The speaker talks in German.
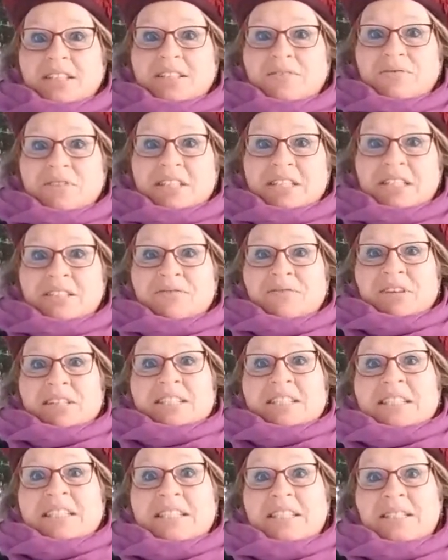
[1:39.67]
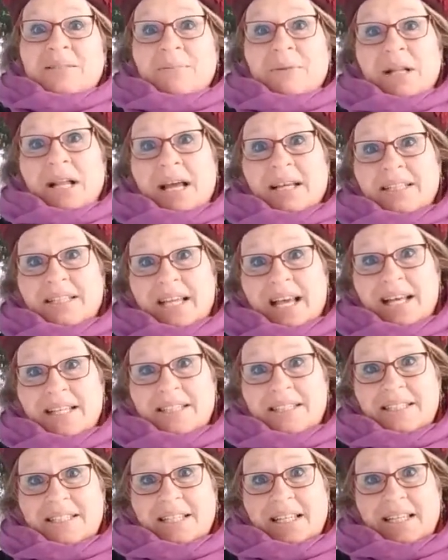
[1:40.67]
erst wissen, was in diesem kleinen
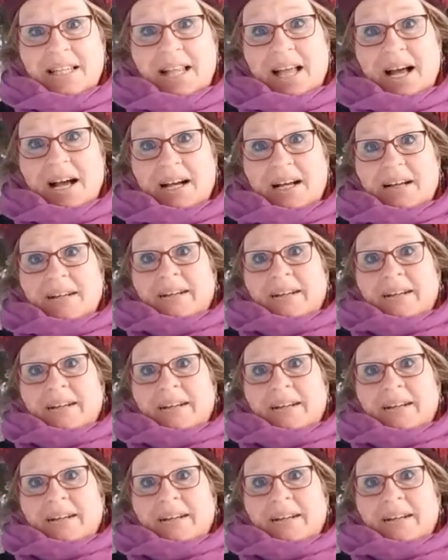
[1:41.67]
Kästchen lag.